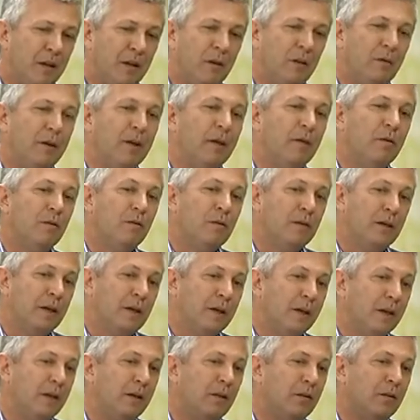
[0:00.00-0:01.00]
o de
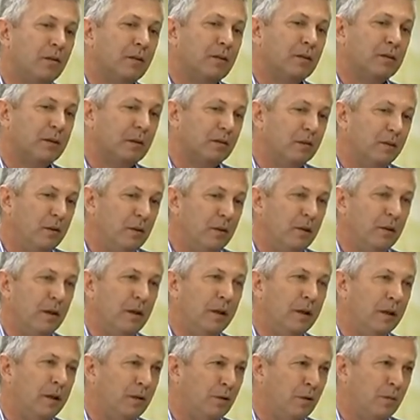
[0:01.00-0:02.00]
encontrar que en los desafíos
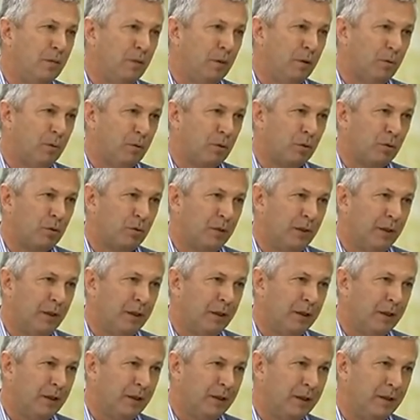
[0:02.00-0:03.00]
hay enormes
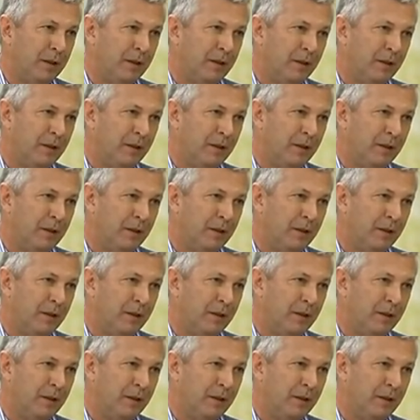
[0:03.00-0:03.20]
oportunidades